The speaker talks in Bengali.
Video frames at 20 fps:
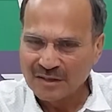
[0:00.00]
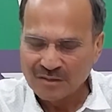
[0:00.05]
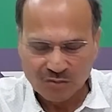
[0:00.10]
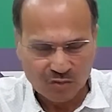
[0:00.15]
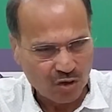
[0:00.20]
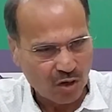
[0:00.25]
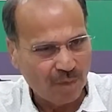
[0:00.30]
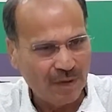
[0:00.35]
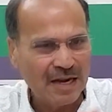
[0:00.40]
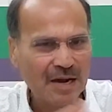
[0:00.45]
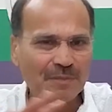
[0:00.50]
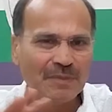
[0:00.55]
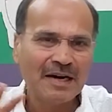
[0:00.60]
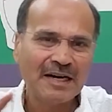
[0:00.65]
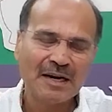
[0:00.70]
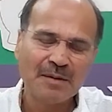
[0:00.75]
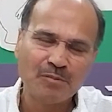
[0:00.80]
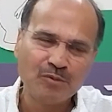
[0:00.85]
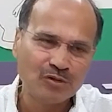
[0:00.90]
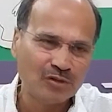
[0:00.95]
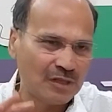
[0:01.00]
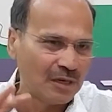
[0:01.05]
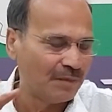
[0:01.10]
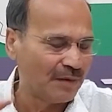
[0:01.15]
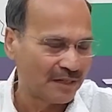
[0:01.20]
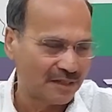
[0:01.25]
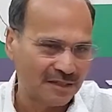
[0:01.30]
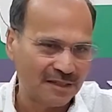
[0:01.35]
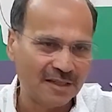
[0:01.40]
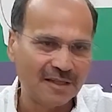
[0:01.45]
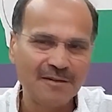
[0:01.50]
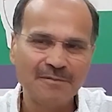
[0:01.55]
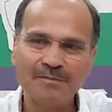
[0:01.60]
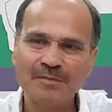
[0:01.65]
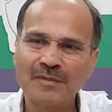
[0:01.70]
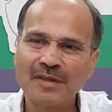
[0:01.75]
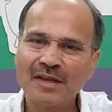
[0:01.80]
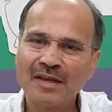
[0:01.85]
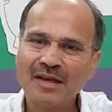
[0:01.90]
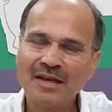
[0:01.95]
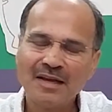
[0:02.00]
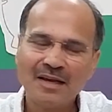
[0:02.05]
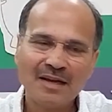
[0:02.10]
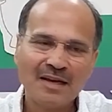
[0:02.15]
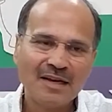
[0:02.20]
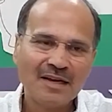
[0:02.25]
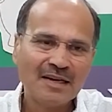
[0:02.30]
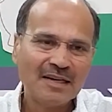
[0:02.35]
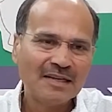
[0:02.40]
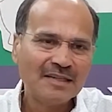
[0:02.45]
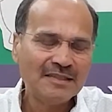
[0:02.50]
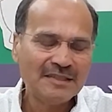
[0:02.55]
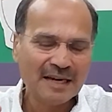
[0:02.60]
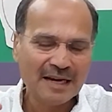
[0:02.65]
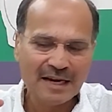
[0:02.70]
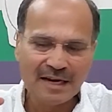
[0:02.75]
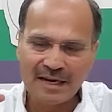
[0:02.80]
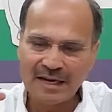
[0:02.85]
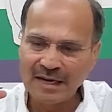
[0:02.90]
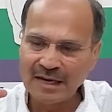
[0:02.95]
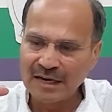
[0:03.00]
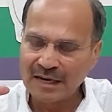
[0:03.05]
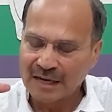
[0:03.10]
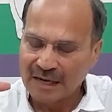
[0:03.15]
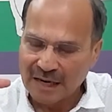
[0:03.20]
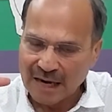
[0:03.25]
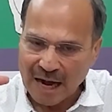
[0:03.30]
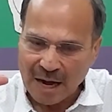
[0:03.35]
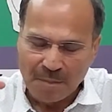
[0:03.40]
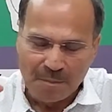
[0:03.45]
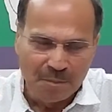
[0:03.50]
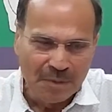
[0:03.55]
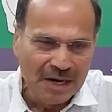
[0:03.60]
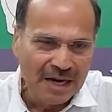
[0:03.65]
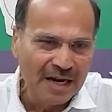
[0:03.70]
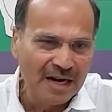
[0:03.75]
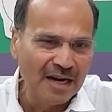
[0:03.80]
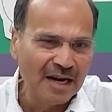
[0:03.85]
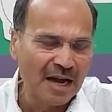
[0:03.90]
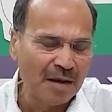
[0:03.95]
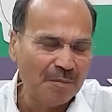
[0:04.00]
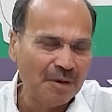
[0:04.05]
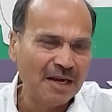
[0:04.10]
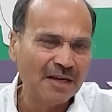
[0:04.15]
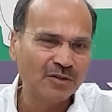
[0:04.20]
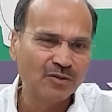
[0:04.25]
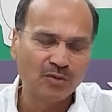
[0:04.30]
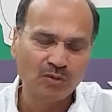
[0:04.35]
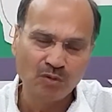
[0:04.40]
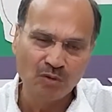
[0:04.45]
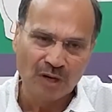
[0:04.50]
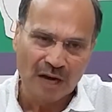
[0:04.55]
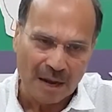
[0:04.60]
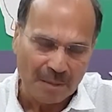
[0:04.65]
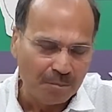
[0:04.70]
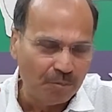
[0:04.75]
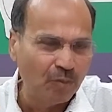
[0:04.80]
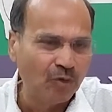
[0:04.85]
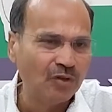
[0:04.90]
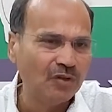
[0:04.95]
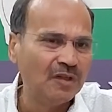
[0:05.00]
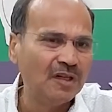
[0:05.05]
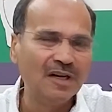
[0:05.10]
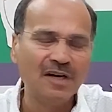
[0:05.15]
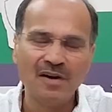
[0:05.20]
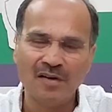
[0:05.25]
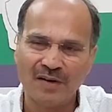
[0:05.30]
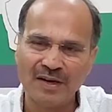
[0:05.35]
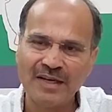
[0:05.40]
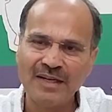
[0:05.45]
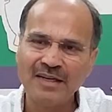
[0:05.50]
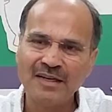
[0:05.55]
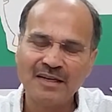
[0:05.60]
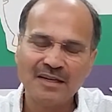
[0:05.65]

সবাই আমরা এটা বুঝতে পারছি যে রামের নামে শুধু রাম মন্দির নয়